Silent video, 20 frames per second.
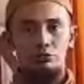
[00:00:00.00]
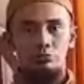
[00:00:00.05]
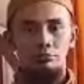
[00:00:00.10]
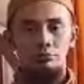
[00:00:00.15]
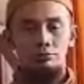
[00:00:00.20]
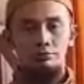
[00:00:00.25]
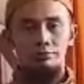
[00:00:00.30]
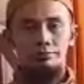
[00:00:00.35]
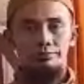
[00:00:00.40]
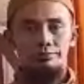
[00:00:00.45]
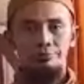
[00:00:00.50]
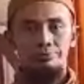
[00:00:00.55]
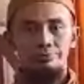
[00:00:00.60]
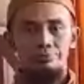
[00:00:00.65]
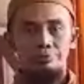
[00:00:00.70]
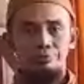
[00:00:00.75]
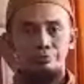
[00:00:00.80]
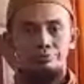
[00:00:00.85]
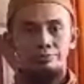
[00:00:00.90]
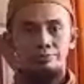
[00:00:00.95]

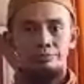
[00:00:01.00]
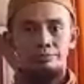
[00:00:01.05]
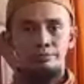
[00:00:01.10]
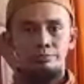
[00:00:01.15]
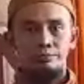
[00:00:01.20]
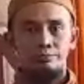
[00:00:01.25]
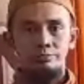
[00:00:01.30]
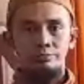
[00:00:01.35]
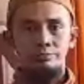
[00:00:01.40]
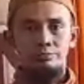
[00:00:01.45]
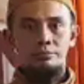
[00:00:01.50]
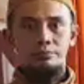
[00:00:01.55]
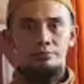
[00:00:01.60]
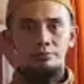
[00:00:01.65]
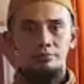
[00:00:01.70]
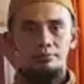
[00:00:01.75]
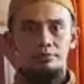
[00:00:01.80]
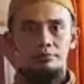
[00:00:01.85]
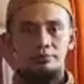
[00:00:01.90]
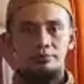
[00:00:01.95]
Waalaikumsalam warahmatullahi
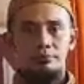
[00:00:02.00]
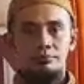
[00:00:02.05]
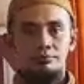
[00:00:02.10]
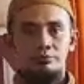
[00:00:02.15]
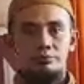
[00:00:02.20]
wabarakatuh.